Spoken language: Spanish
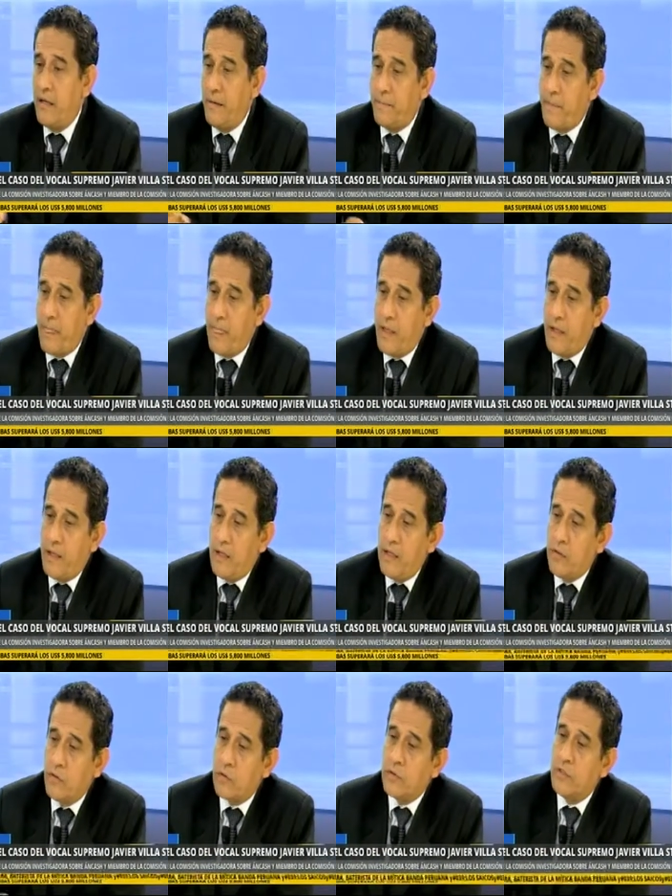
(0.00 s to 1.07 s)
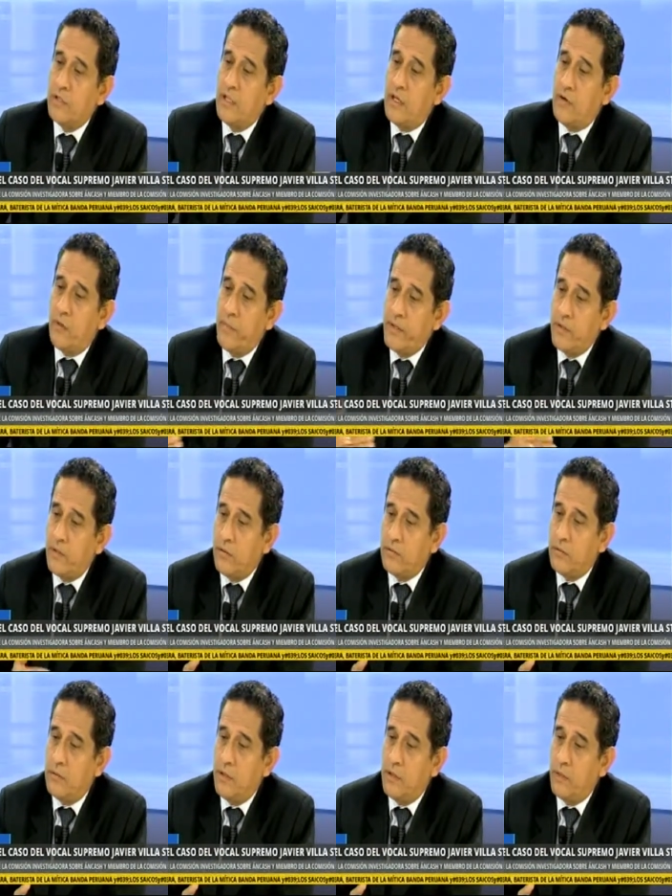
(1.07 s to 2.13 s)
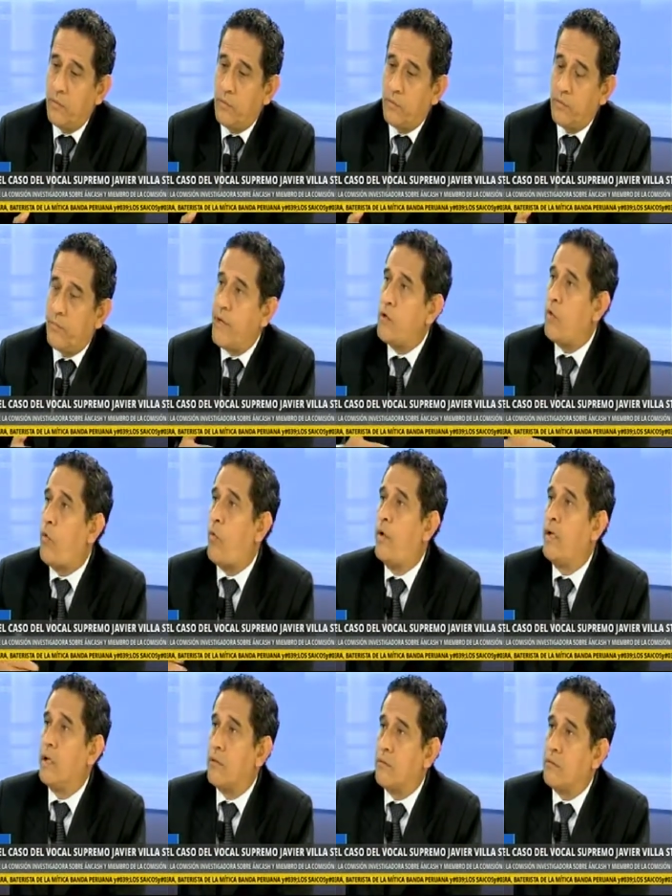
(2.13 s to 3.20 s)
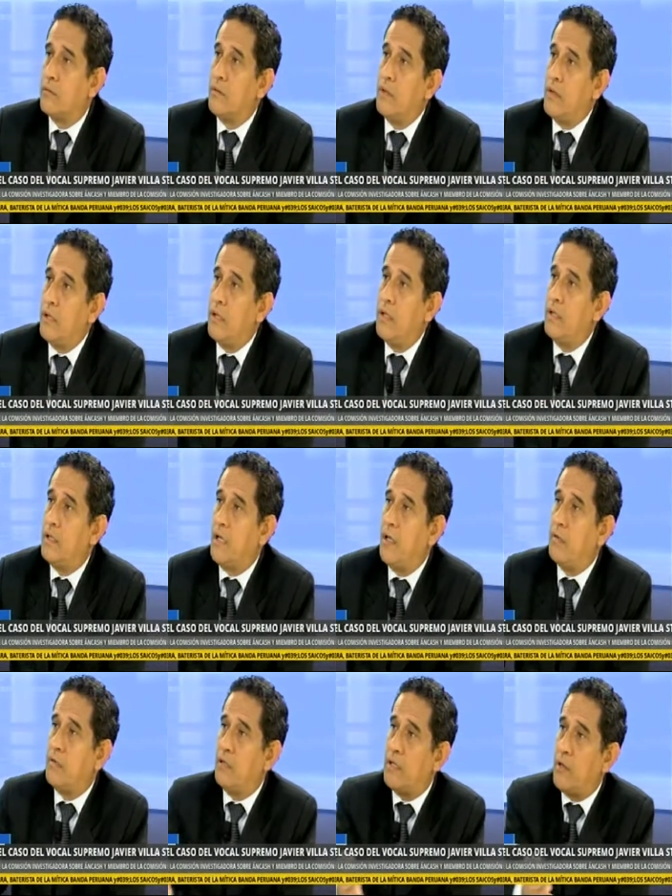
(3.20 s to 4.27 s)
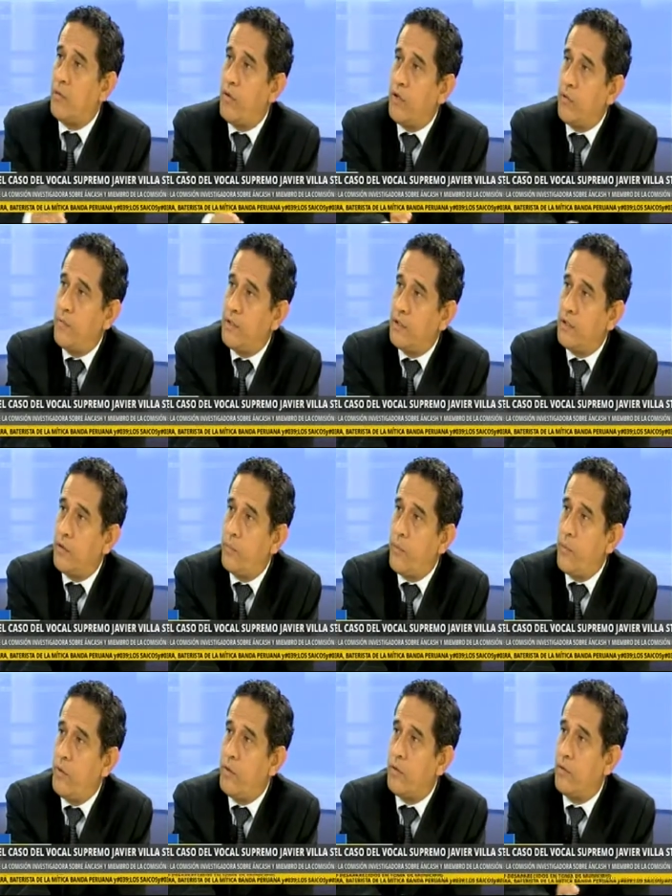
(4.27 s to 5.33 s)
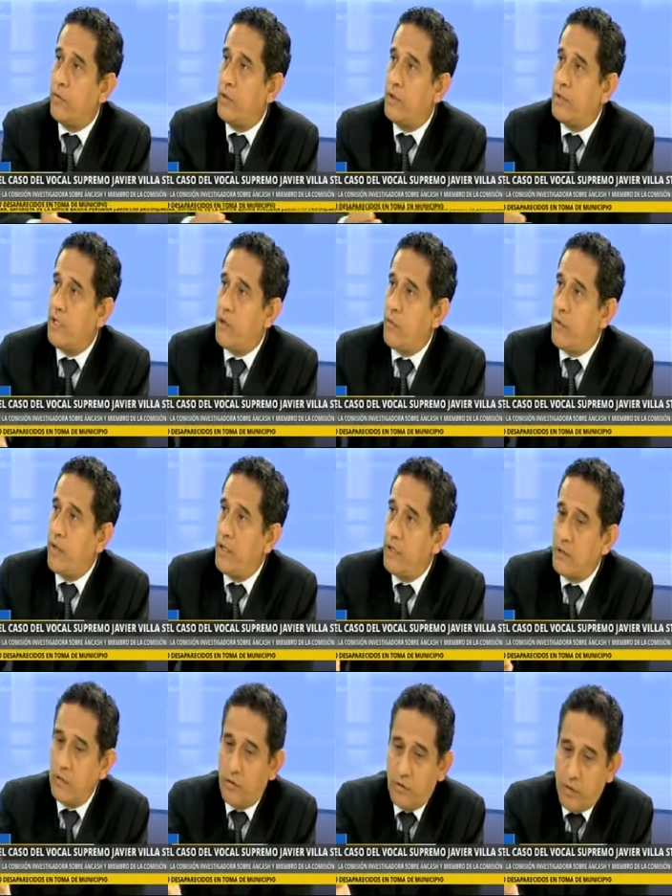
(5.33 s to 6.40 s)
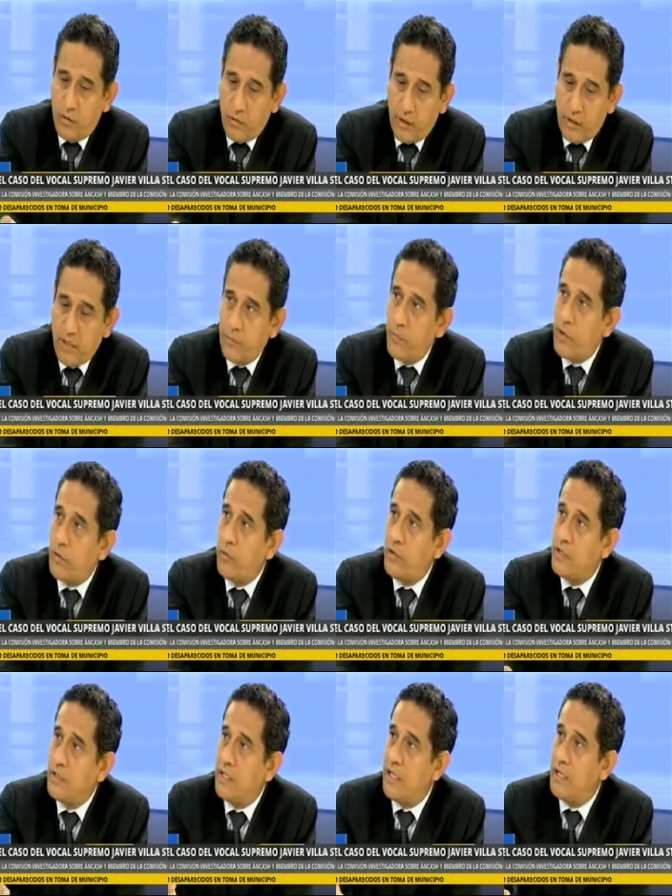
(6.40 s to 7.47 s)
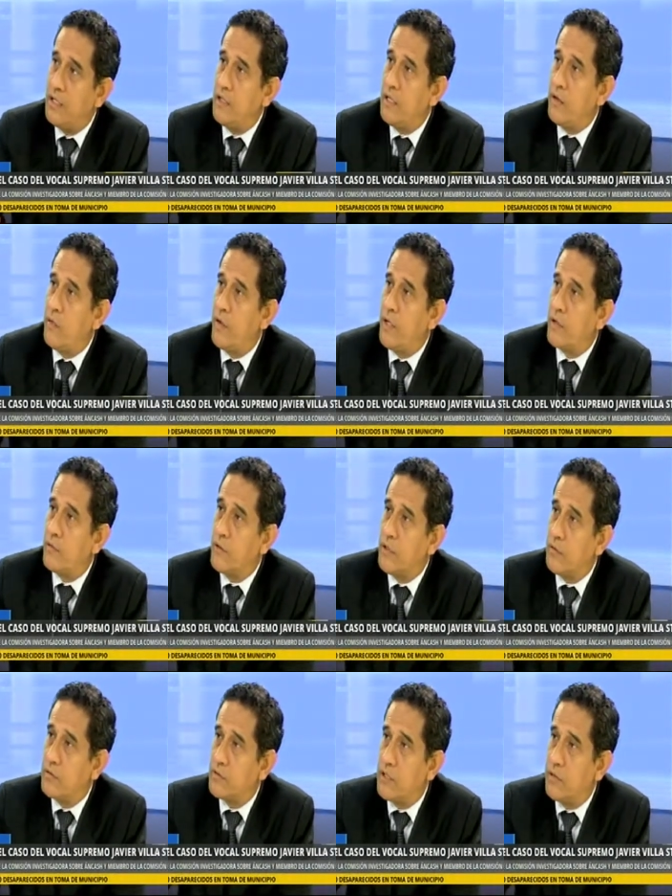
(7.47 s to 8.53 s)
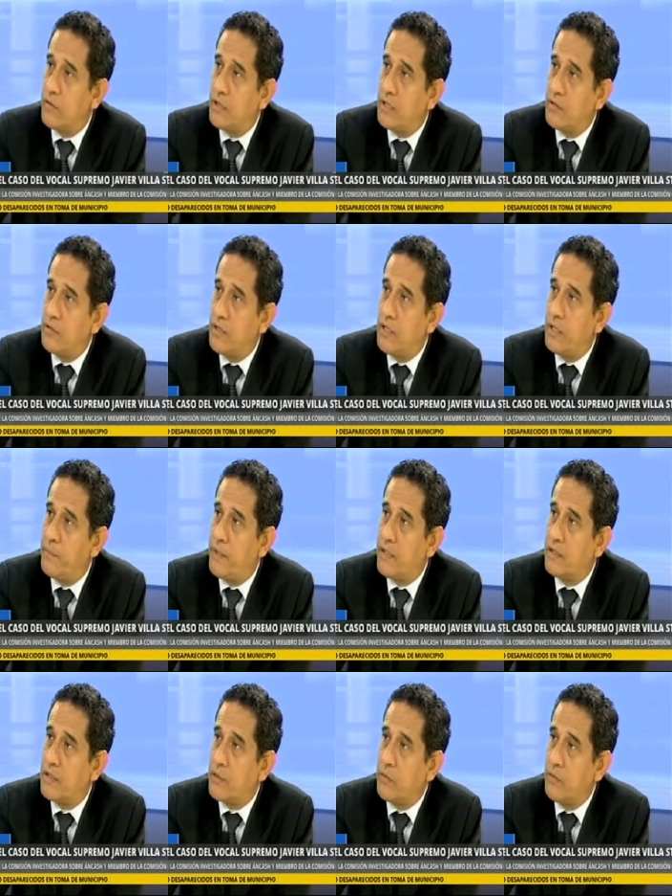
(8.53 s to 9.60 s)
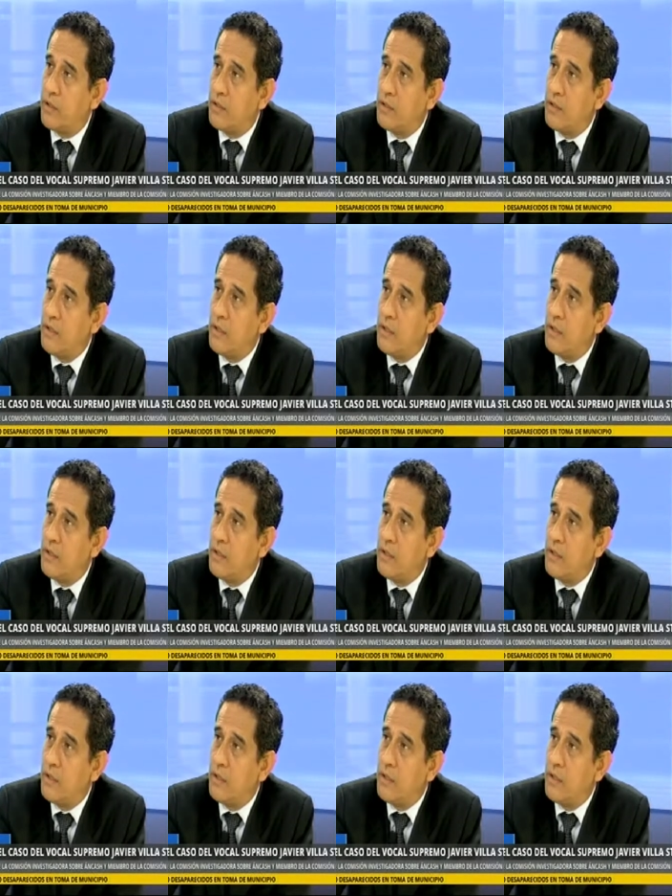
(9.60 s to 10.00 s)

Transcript: ahí. Eh, nosotros en la comisión tenemos varios cuadernos entre ellos está el cuaderno del Ministerio Público, está el cuaderno de lo que es el Poder Judicial y el cuaderno del Consejo Nacional de la Magistratura.